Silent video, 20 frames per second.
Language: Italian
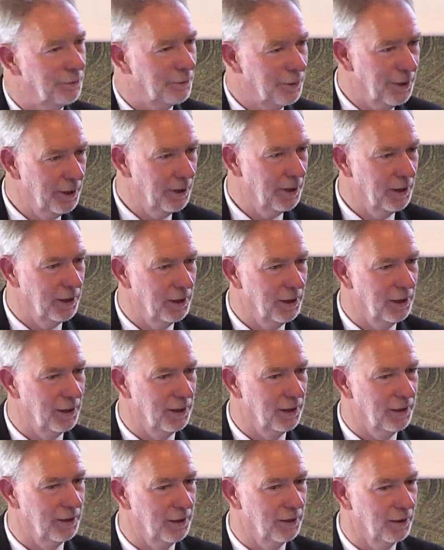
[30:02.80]

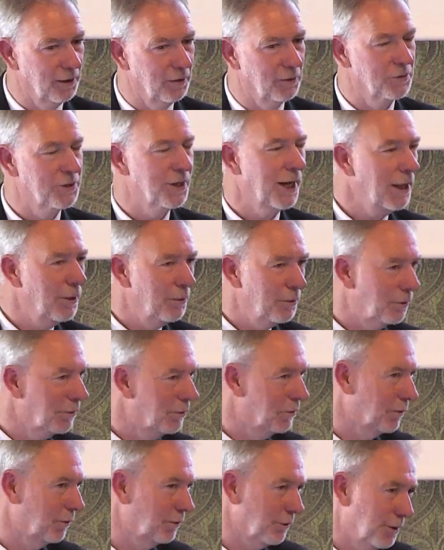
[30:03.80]
che l'oceano
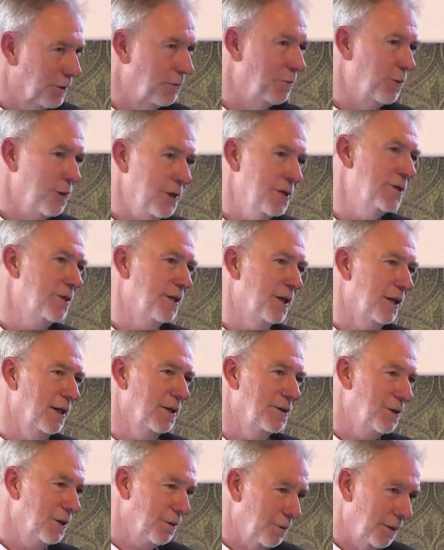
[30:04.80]
contribuisce al
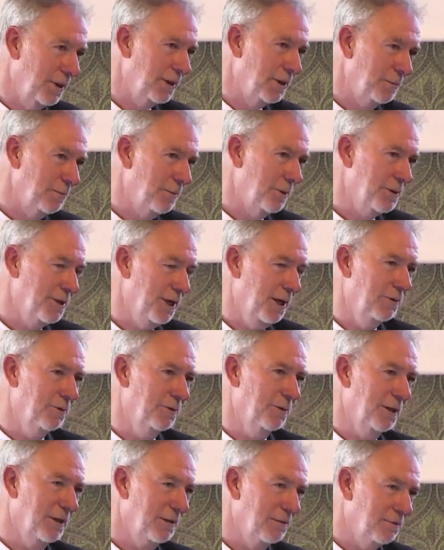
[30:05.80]
50%
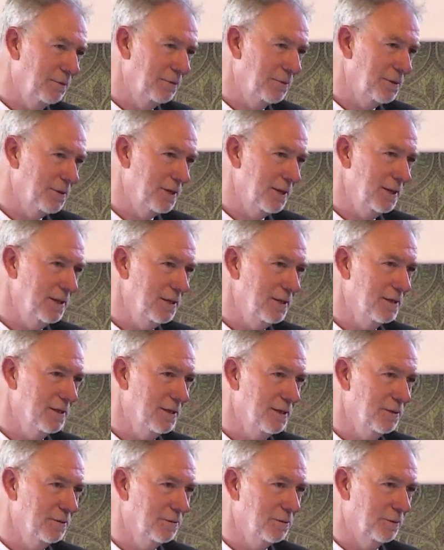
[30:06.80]
della
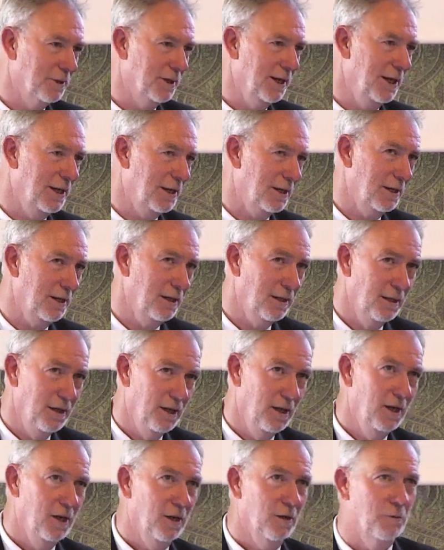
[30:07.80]
fotosintesi su Terra,
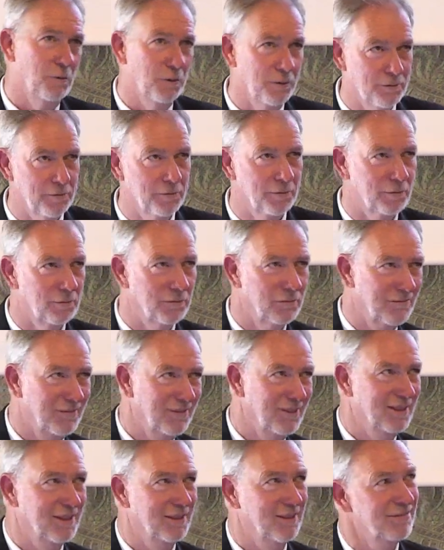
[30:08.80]
questo
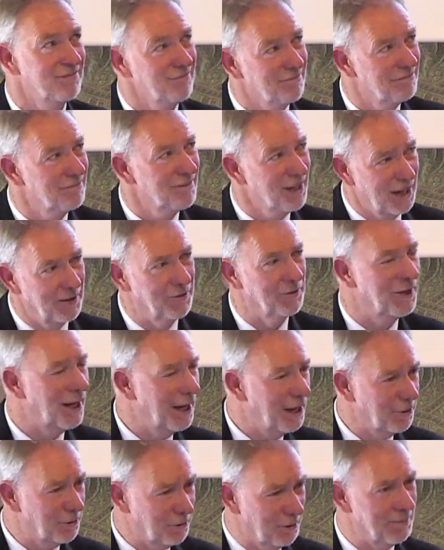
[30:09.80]
è un
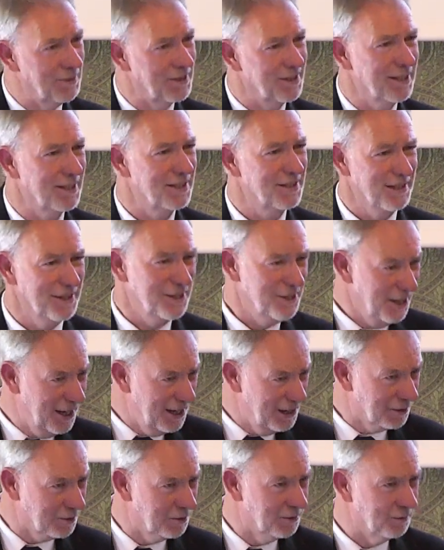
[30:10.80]
dato abbastanza
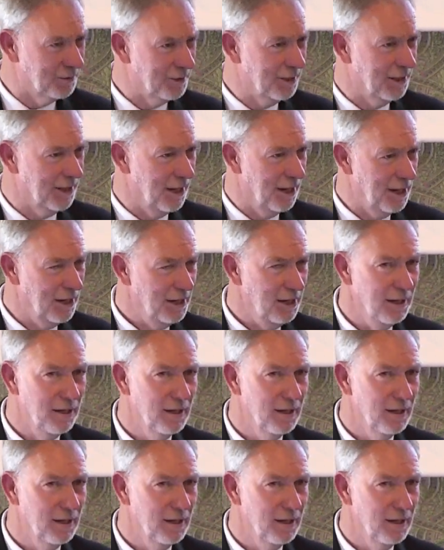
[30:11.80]
certo direi,